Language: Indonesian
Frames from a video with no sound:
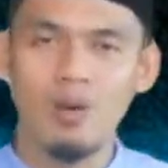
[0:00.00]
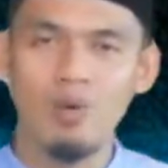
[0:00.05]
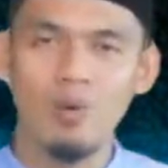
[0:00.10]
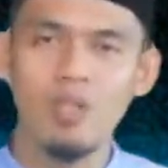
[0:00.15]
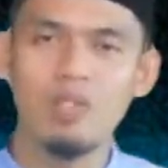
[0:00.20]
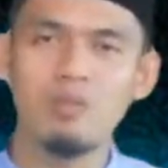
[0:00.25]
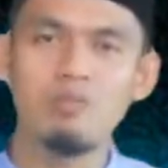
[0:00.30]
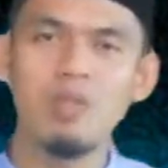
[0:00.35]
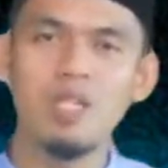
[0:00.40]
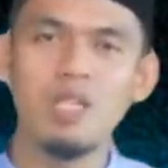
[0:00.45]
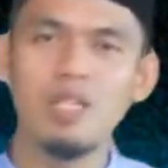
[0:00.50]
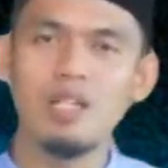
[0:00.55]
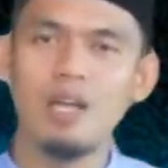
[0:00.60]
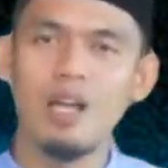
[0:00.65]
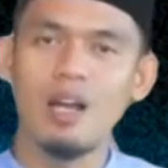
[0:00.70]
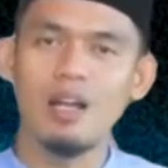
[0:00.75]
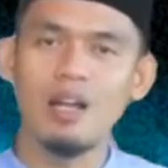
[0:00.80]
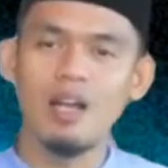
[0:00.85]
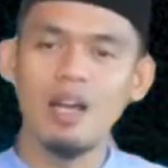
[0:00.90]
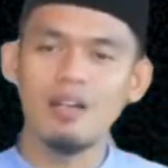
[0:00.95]
Uwais
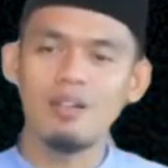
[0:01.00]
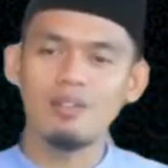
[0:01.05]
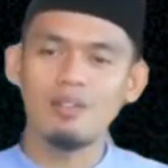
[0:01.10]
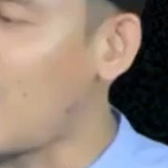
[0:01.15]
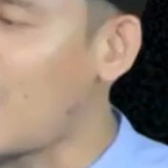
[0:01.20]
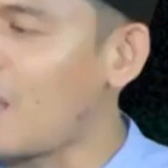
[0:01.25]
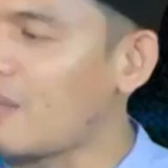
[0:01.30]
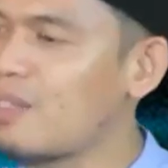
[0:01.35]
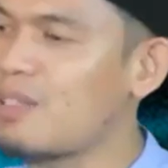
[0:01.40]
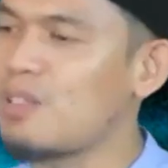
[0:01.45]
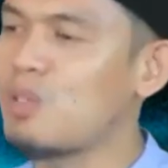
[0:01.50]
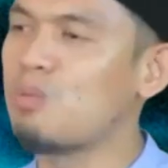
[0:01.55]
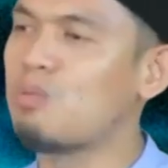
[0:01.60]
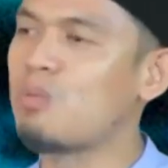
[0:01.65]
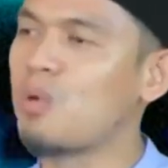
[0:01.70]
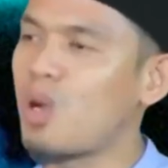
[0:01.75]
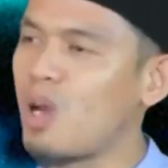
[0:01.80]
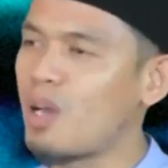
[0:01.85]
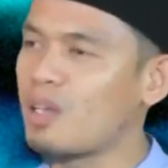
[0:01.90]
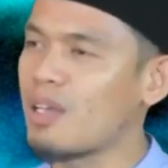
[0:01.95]
meninggalkan haji
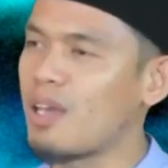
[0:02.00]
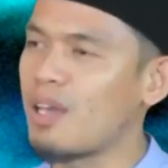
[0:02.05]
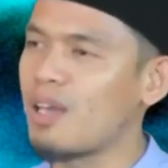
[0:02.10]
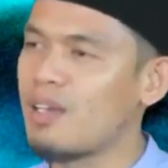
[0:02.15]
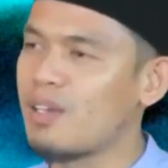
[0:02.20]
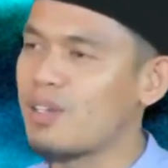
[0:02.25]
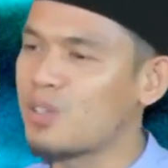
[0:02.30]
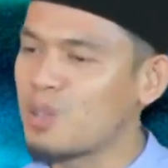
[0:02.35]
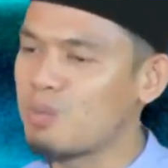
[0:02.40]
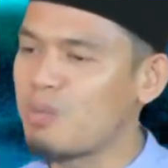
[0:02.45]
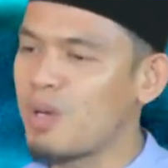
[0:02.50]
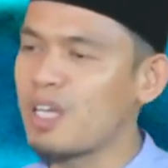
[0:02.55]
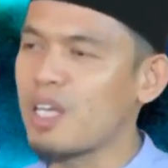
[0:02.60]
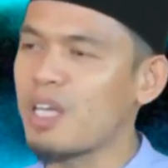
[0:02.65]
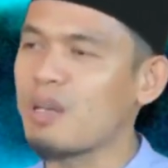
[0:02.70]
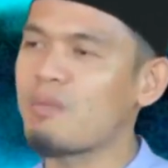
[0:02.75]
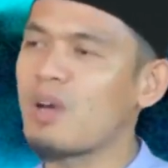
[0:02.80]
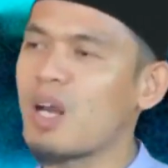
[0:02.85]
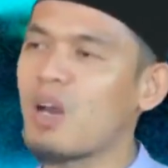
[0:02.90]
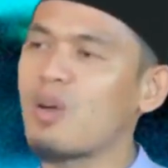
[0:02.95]
umrohnya, cuma
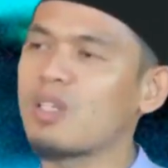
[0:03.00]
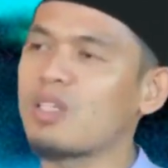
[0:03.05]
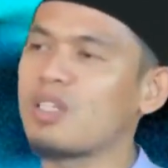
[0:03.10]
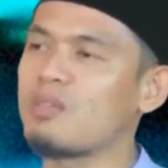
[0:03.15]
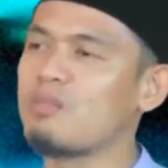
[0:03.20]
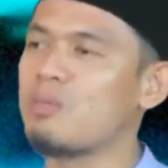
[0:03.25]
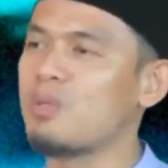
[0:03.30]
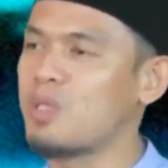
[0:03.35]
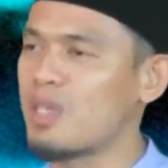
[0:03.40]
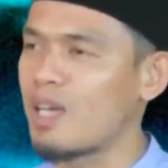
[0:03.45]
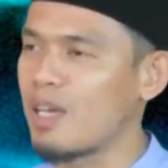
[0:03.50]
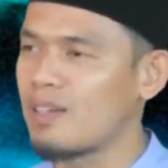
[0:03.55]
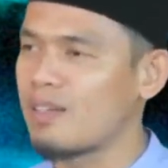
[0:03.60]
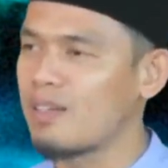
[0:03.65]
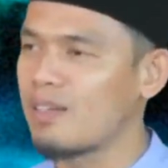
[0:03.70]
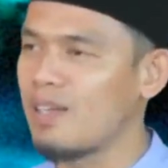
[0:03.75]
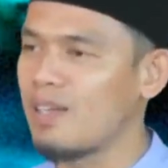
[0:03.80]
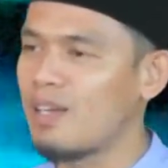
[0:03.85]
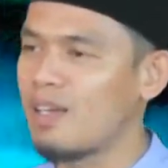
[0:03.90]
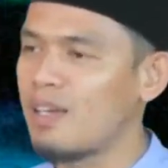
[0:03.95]
ingin merawat ibunya.